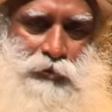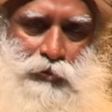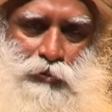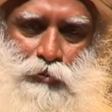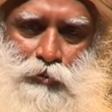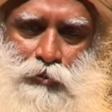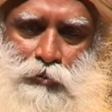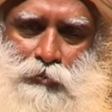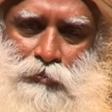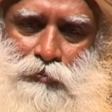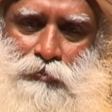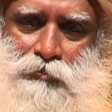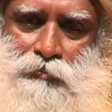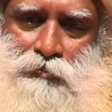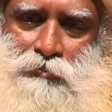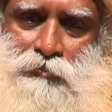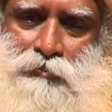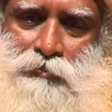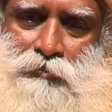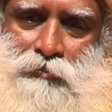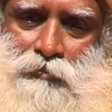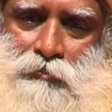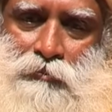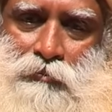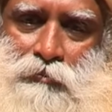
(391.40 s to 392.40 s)
या नहीं
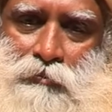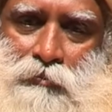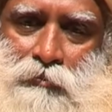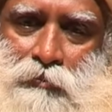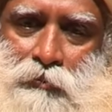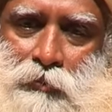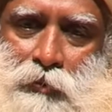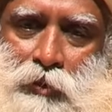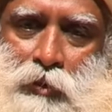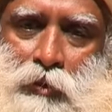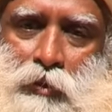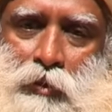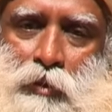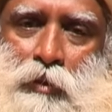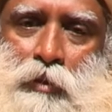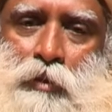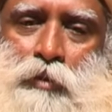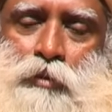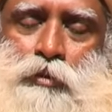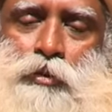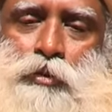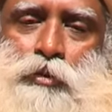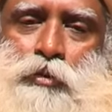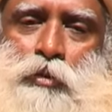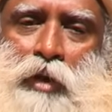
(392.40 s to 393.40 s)
तो
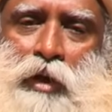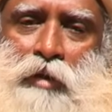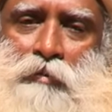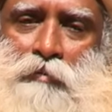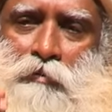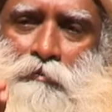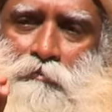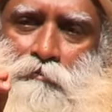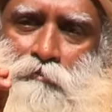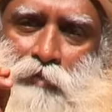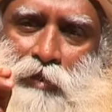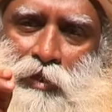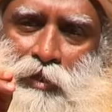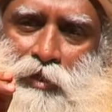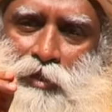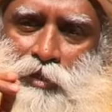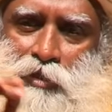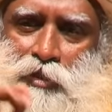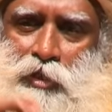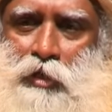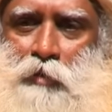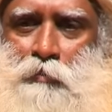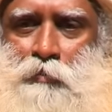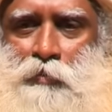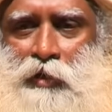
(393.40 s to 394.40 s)
आपके पास है बहुत
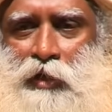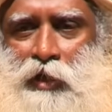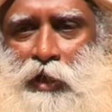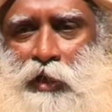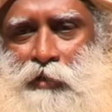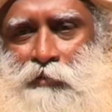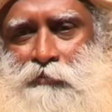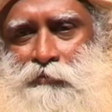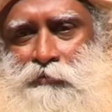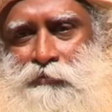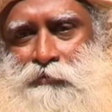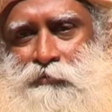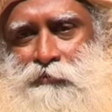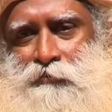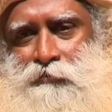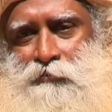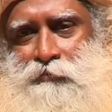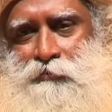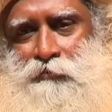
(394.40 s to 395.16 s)
तेज चाकू है